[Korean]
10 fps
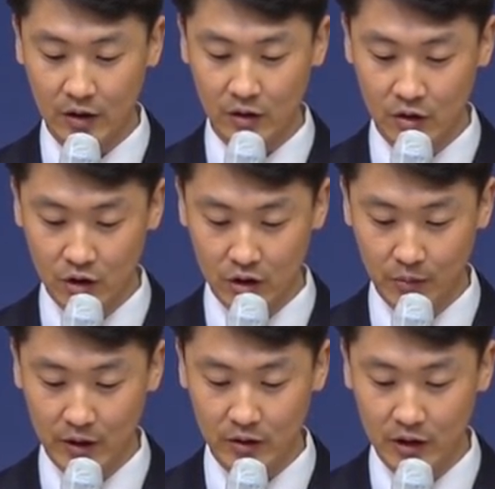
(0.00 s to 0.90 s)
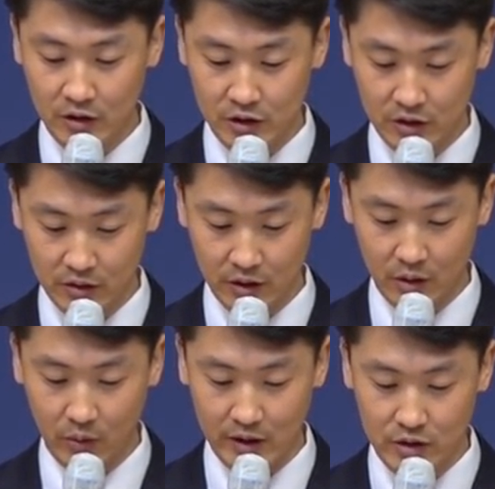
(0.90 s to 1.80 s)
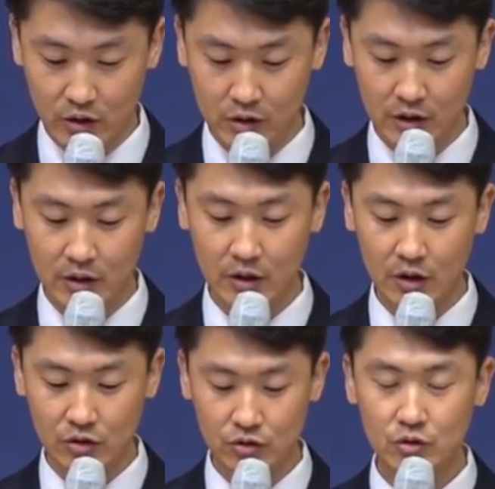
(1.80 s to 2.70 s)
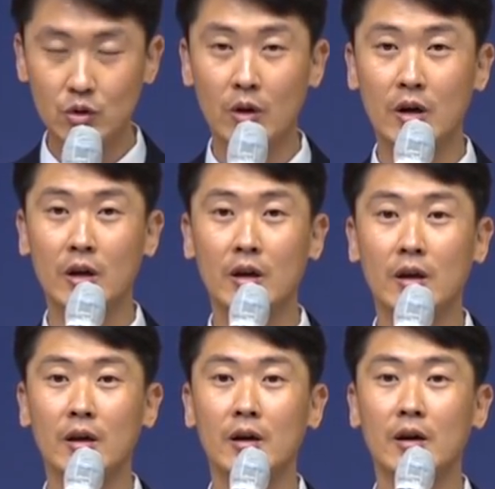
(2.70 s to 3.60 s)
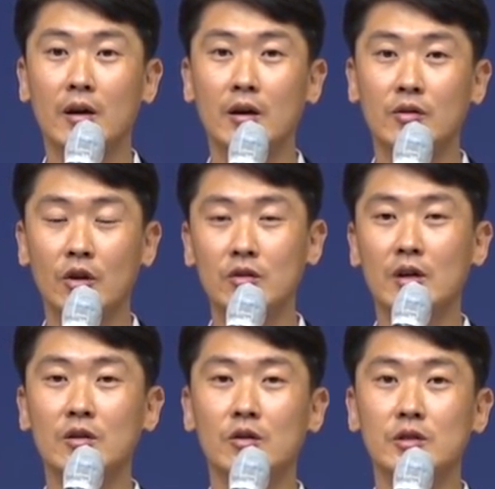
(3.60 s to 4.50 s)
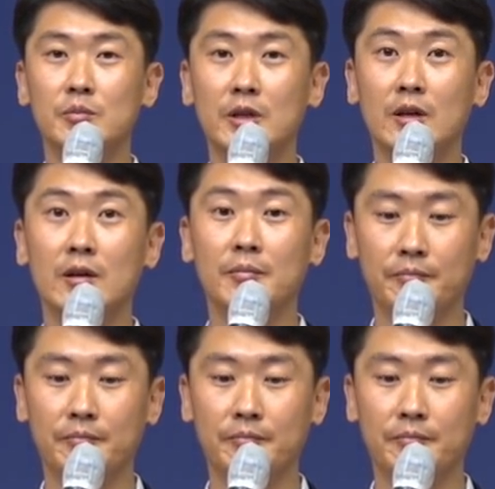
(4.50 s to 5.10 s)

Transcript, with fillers: 성령님께서 이끄시는 대로 완전히 순종하게 되었다는 것입니다.